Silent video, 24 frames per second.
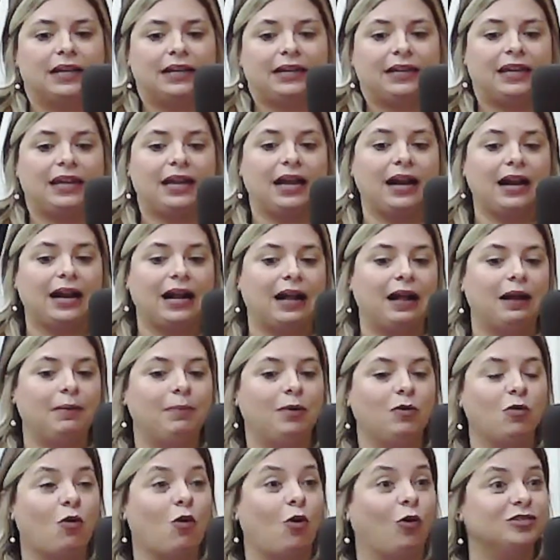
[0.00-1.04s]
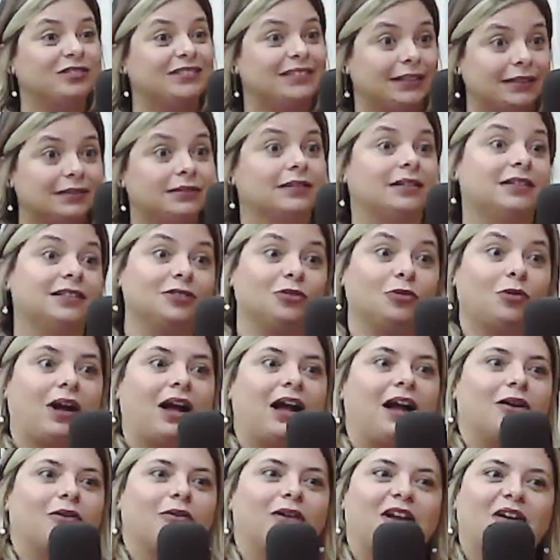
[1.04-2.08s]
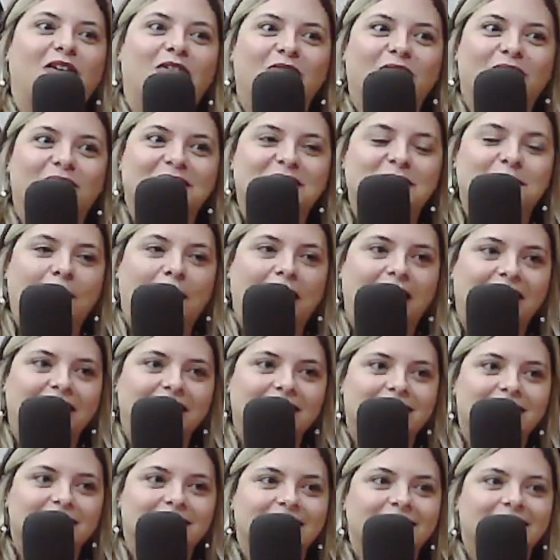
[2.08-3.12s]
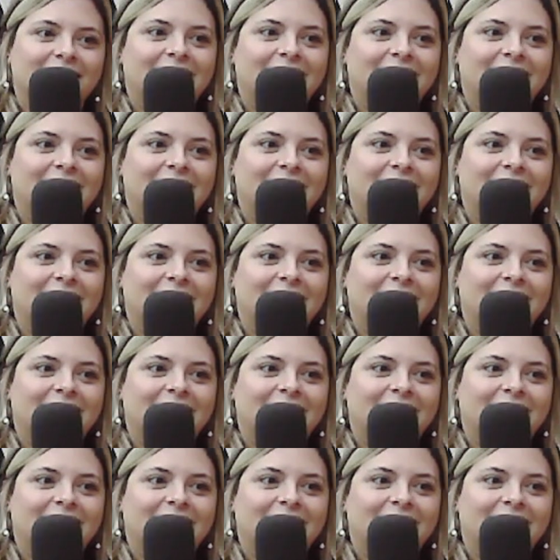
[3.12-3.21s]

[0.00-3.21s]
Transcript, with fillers: que acabam concentrando água em algumas partes